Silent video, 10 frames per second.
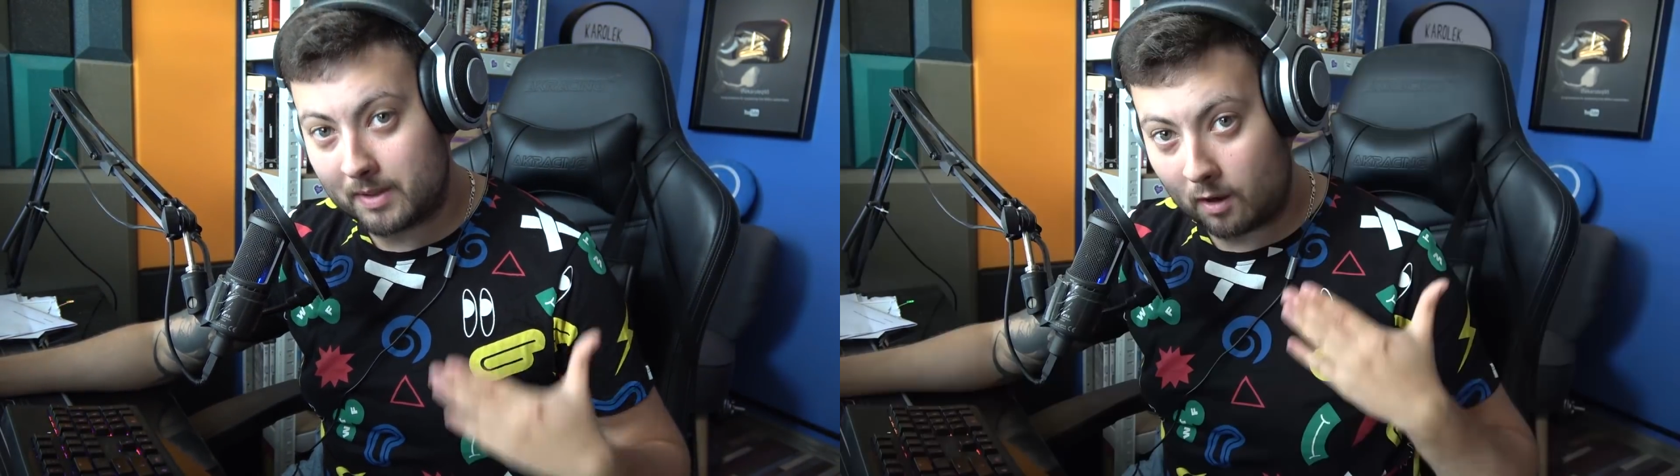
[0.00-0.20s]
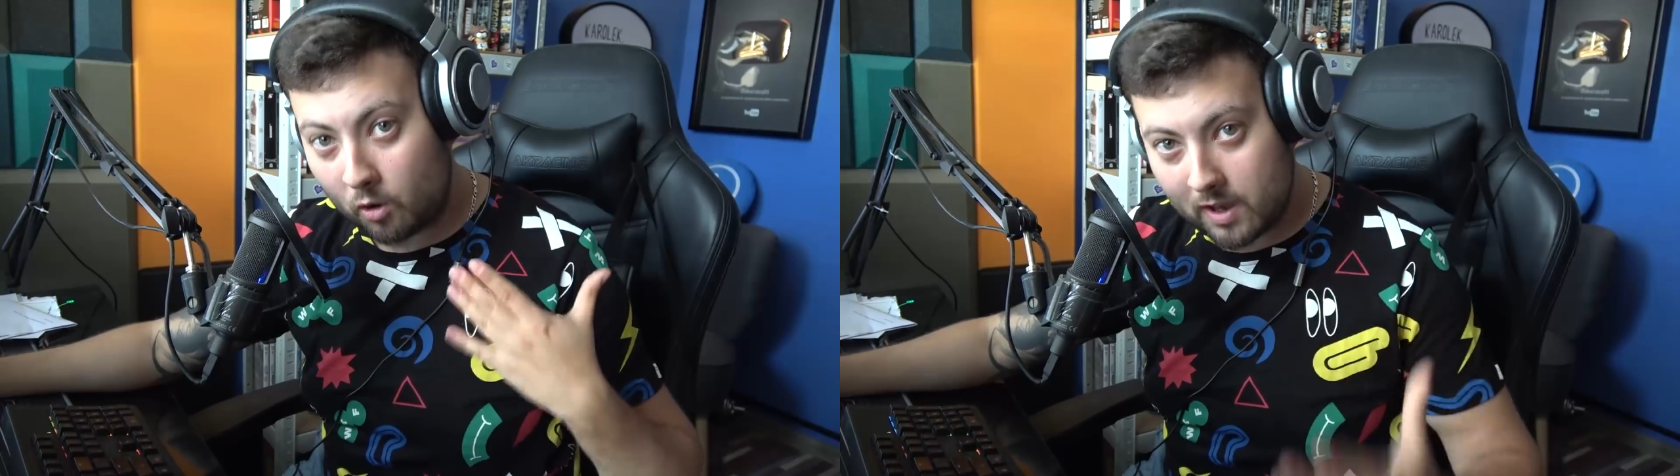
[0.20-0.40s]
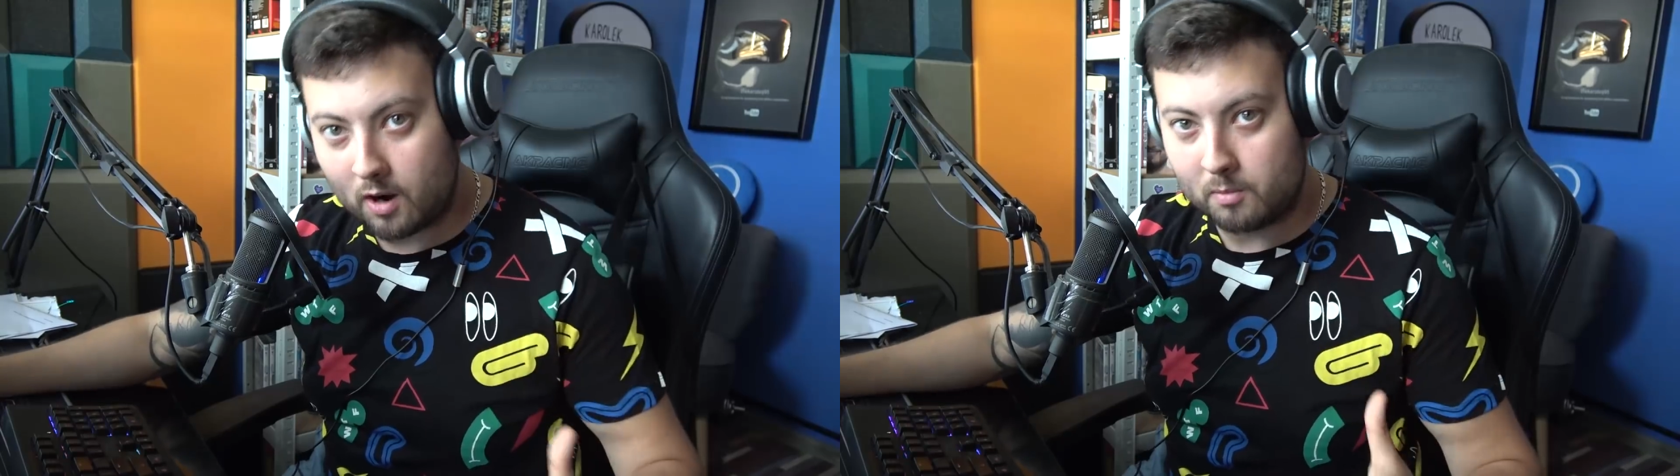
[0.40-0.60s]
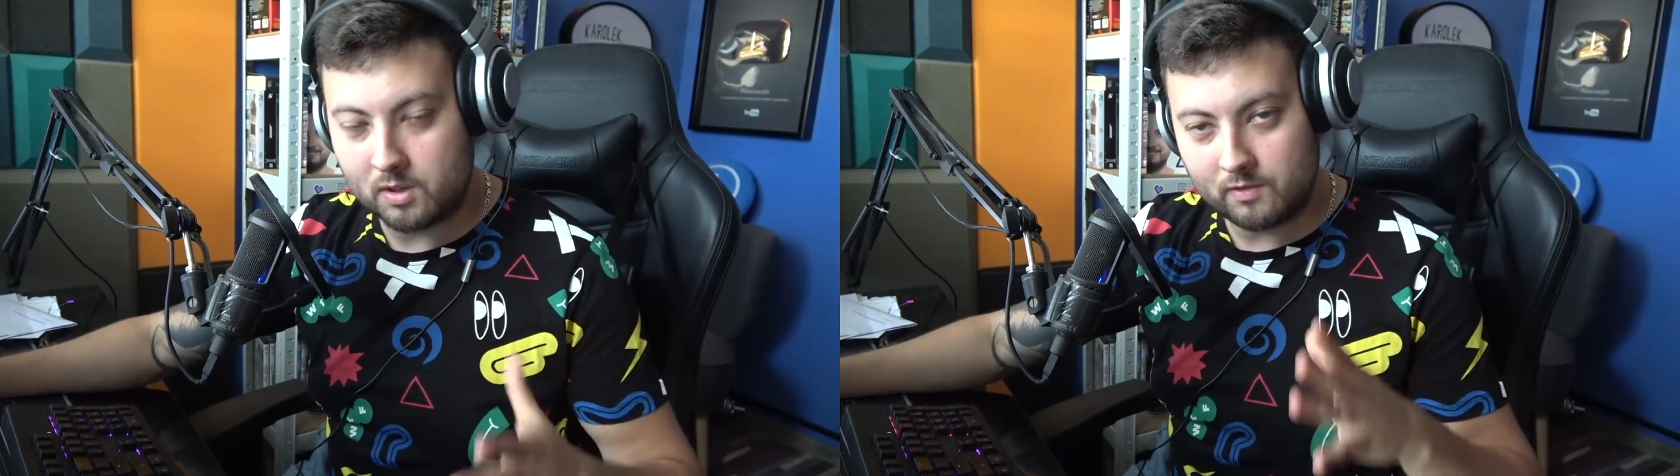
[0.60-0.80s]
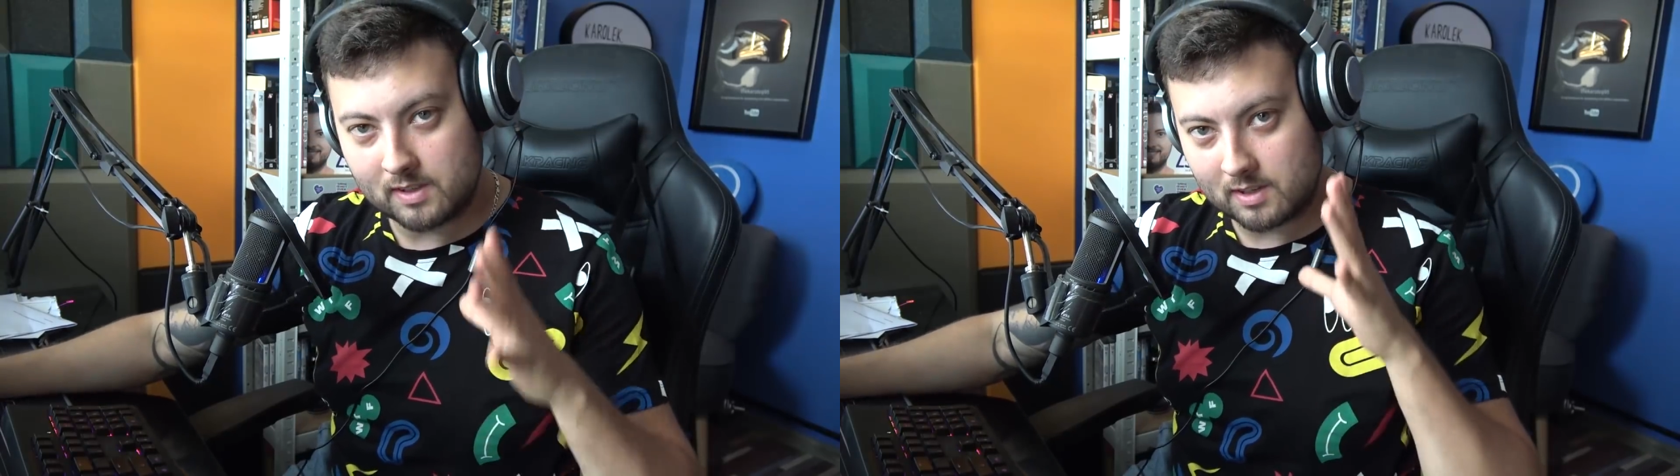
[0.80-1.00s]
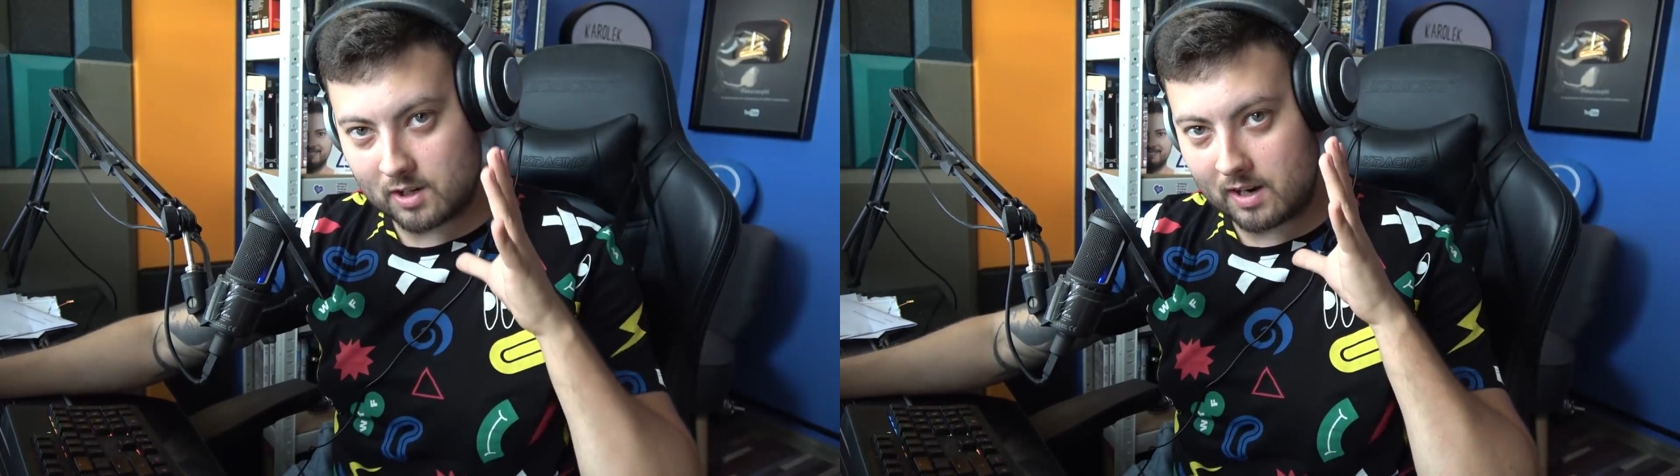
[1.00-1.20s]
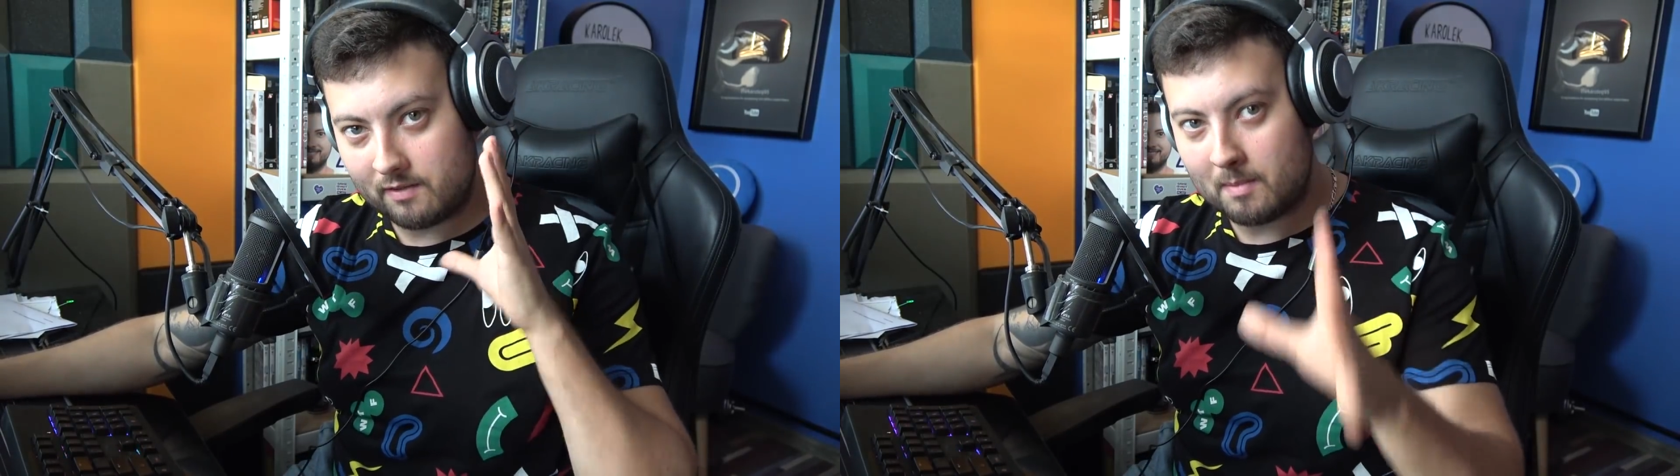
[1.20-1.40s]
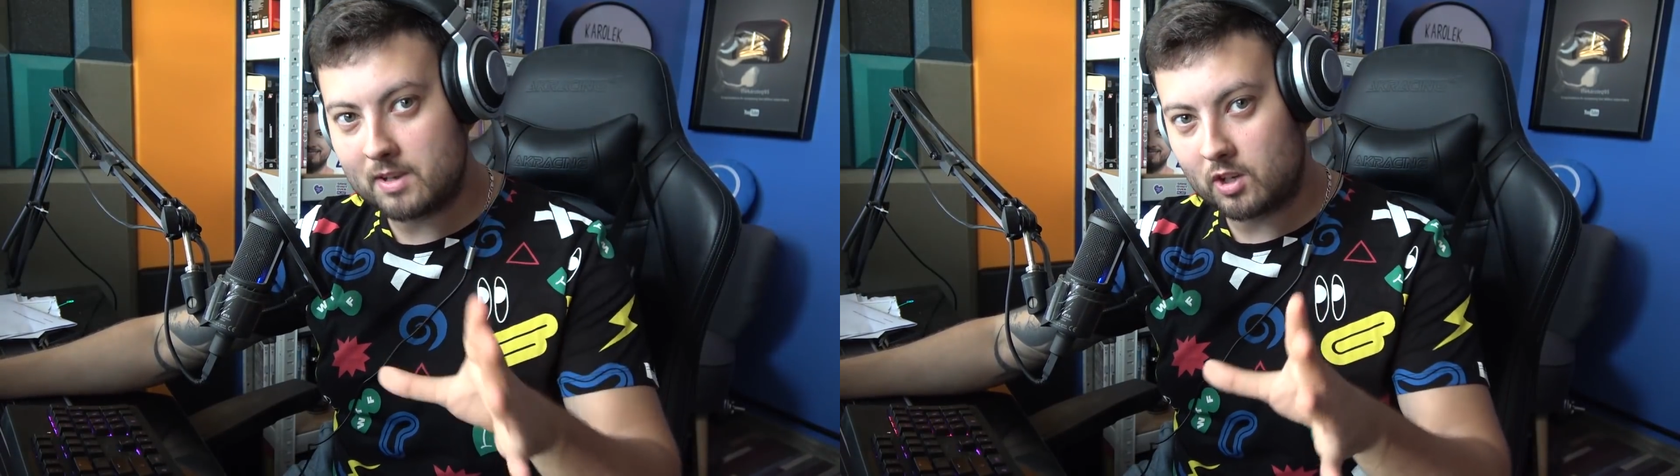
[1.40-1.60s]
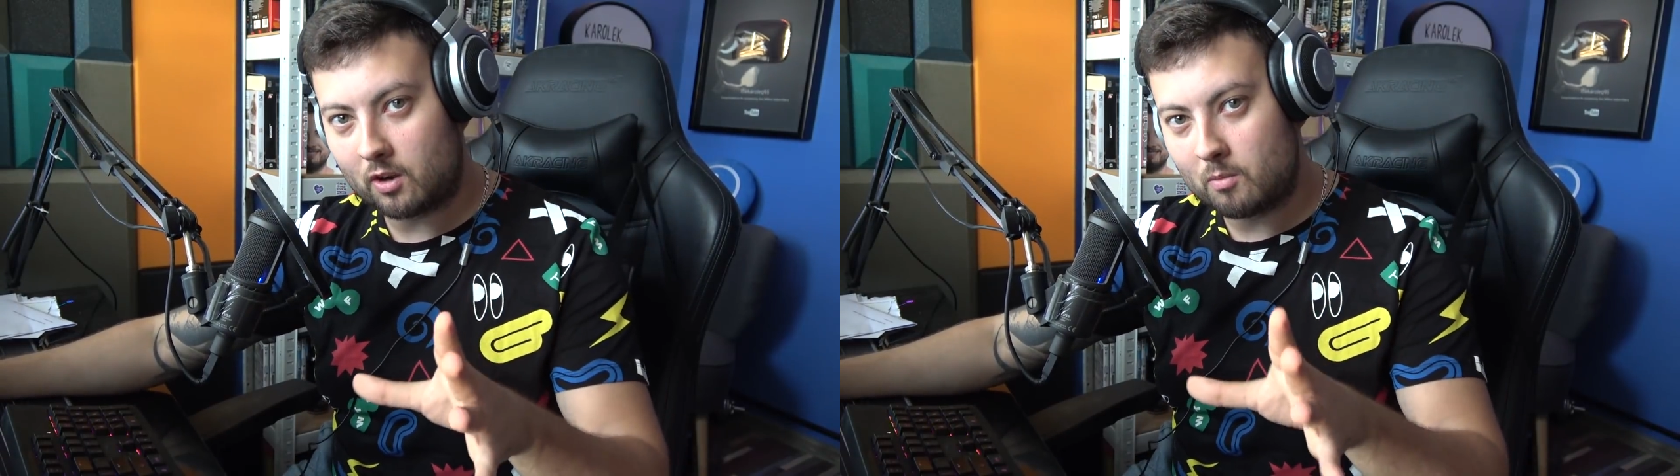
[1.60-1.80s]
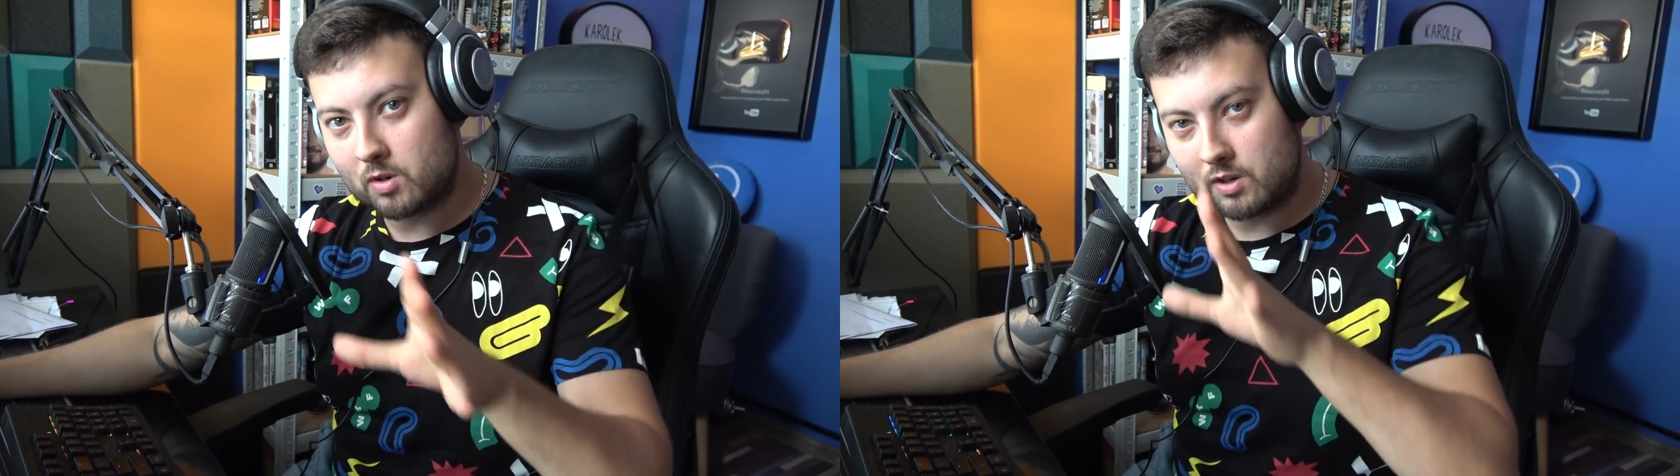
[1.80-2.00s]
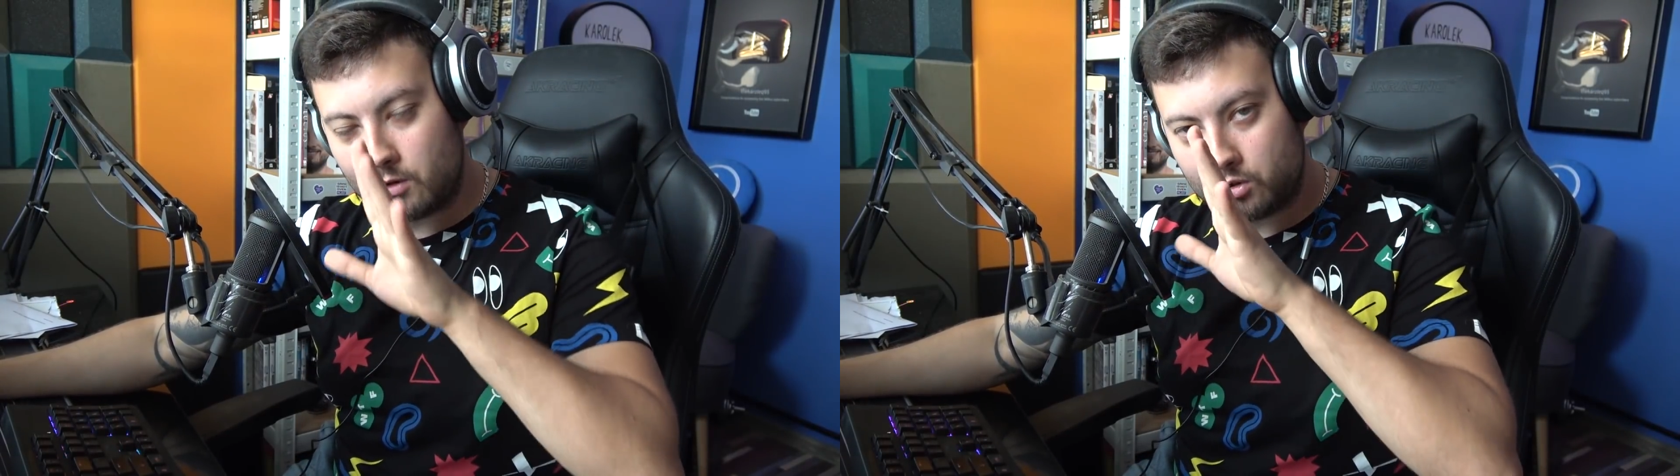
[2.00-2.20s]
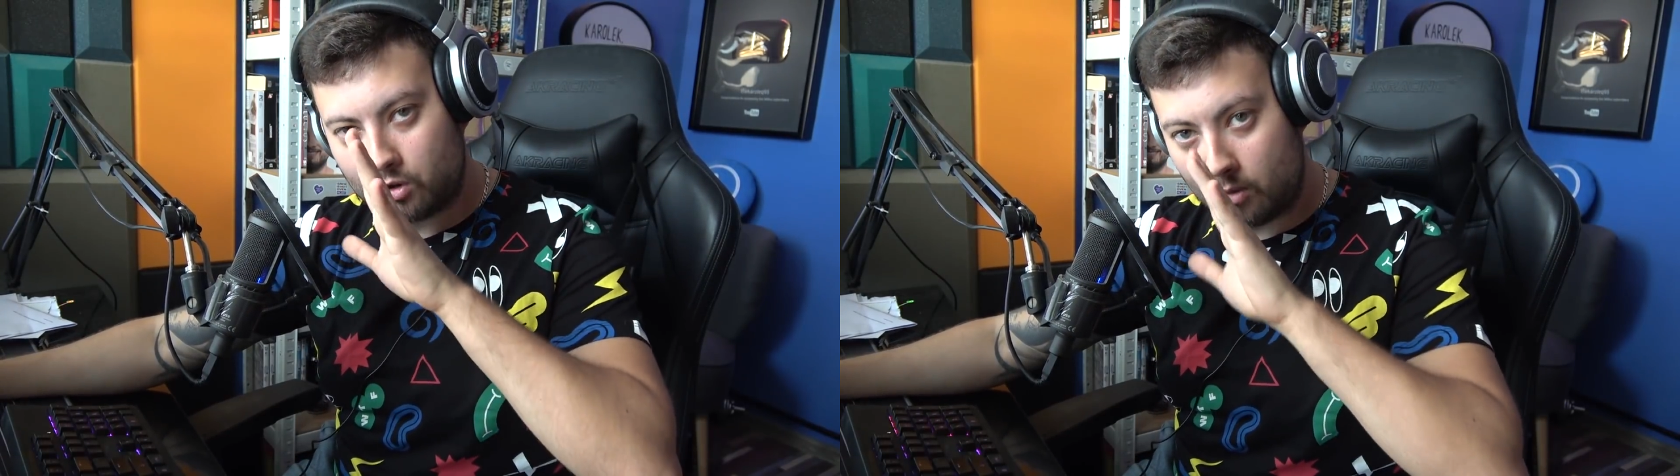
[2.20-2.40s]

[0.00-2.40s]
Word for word: żeby tego nie robić, więc jeżeli wy macie taką możliwość,